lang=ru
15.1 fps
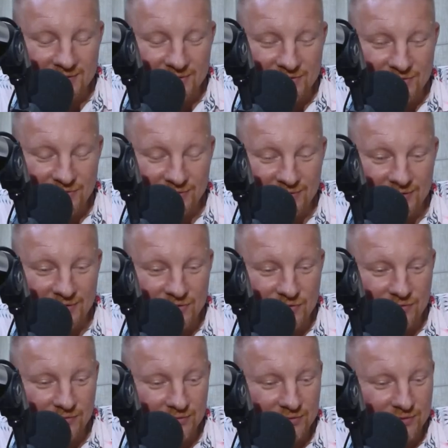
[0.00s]
э, со счета на
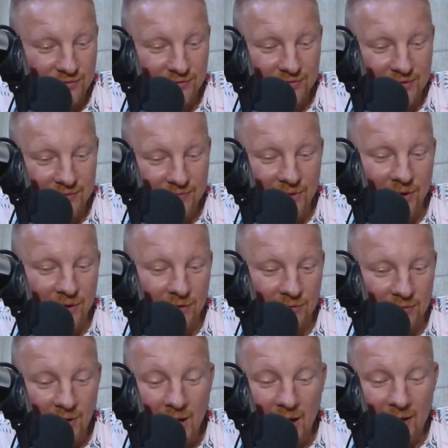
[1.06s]
счет что-то там
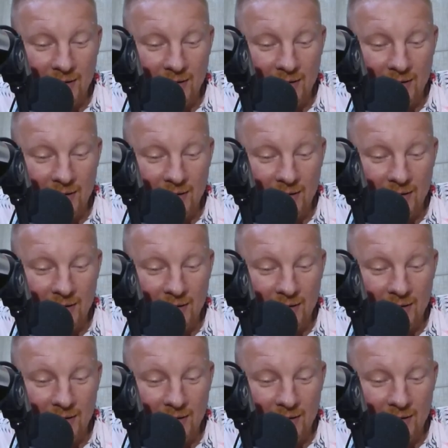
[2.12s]
перекинул.